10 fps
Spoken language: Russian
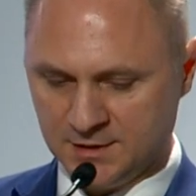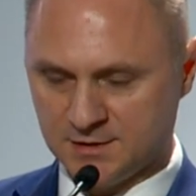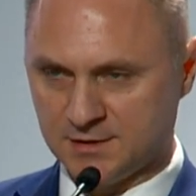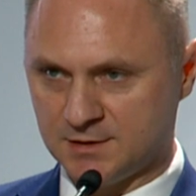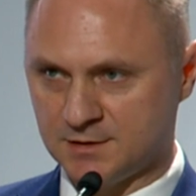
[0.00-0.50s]

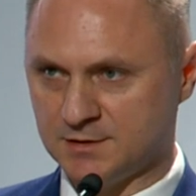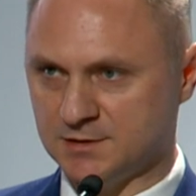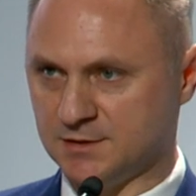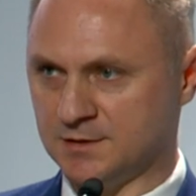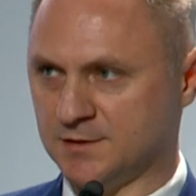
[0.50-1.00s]
Э,
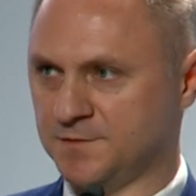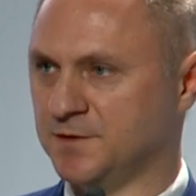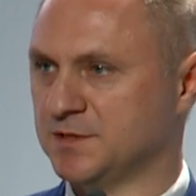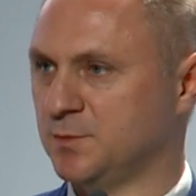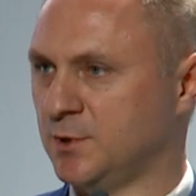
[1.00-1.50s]
с
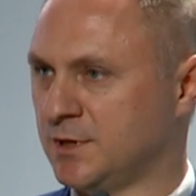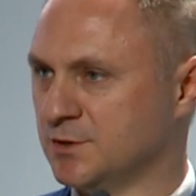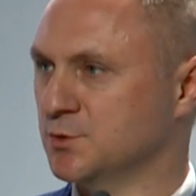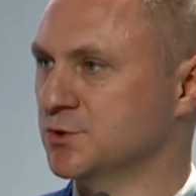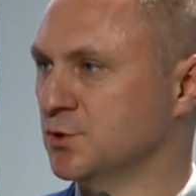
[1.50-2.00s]
ФСБ,
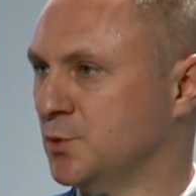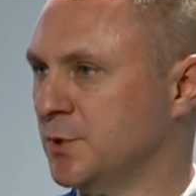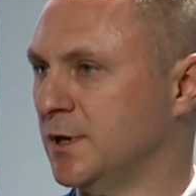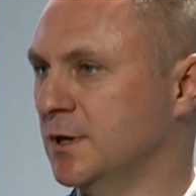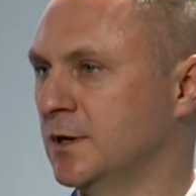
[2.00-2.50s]
с
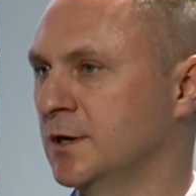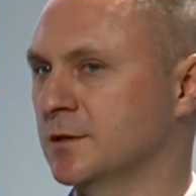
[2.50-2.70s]
Госсобкой,